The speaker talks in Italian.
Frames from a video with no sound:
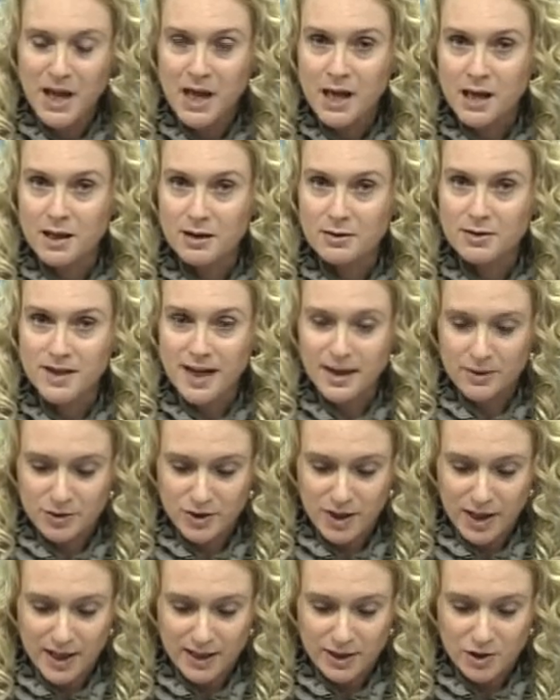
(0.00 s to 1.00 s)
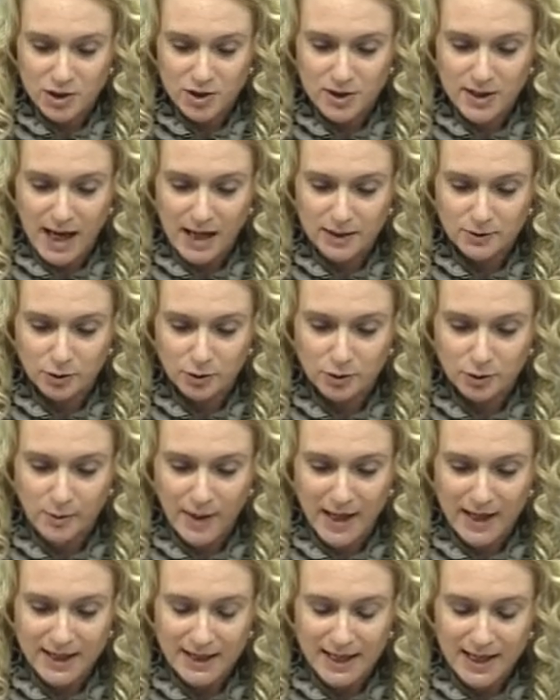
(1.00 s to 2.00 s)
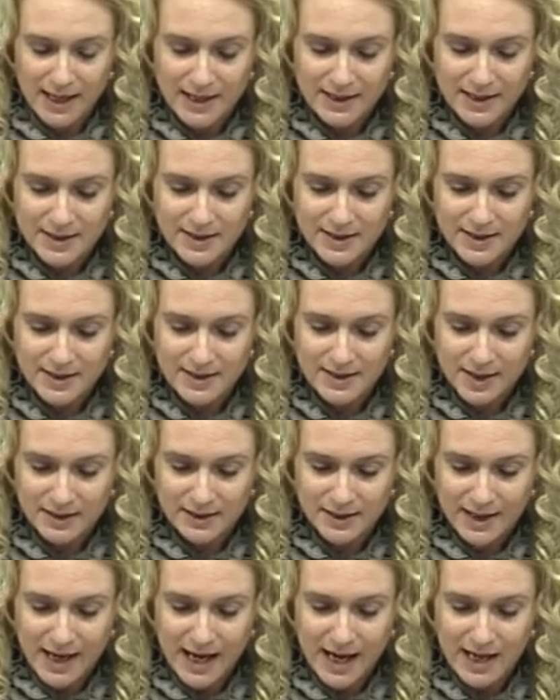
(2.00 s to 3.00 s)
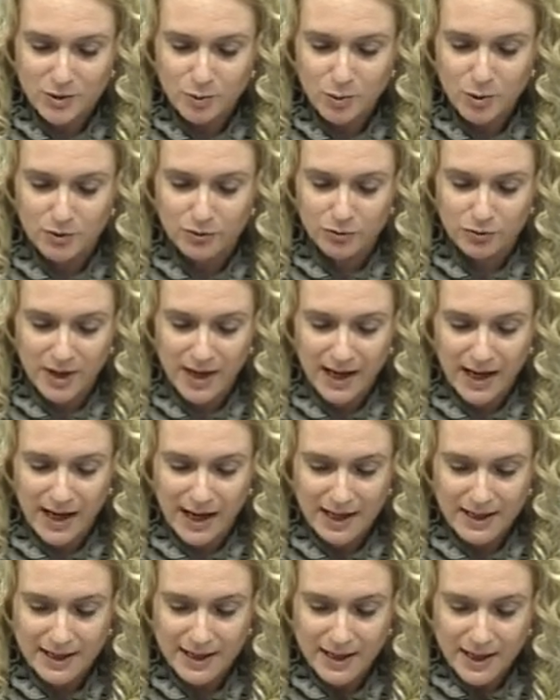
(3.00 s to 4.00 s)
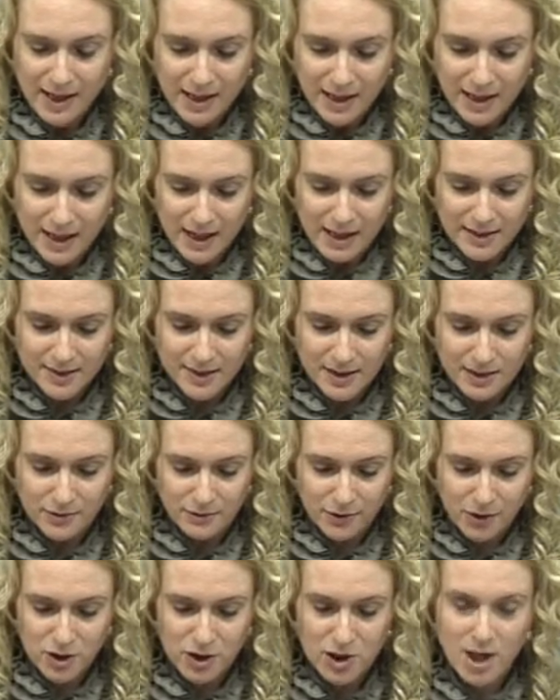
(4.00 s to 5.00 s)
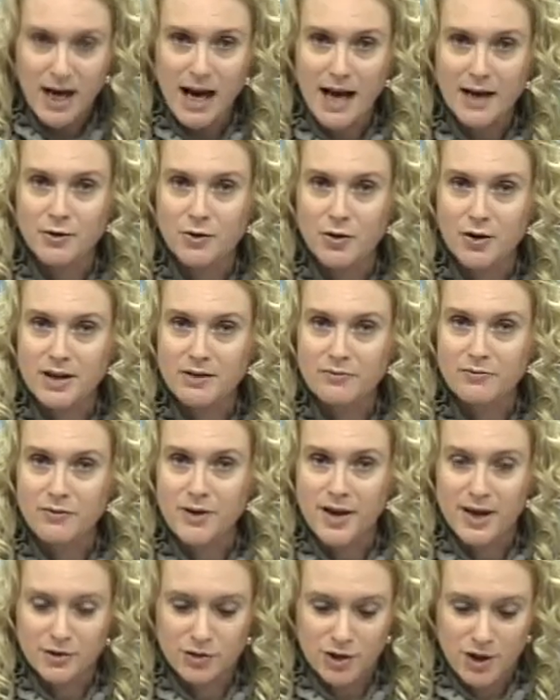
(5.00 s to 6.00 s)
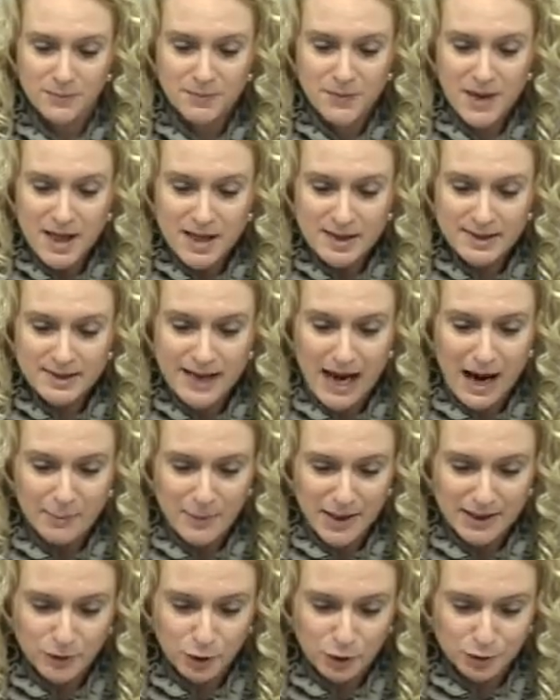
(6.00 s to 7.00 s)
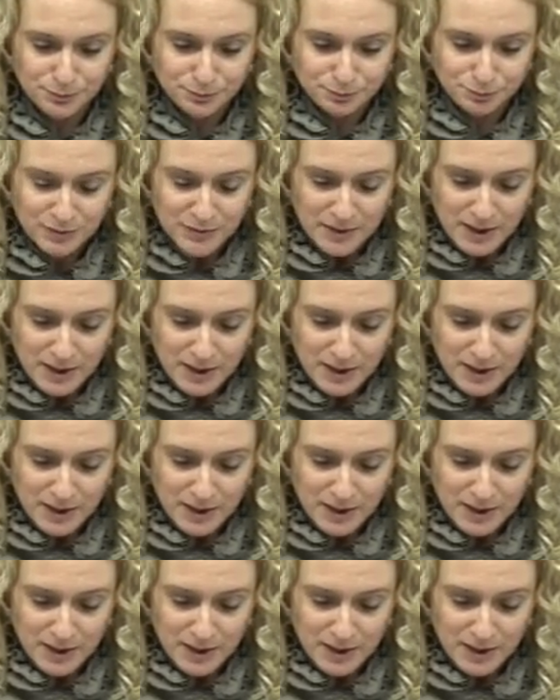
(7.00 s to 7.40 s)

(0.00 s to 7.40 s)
Il rosario sarà recitato domani nella chiesa di Sant'Erasmo, i funerali eh, si svolgeranno invece sabato.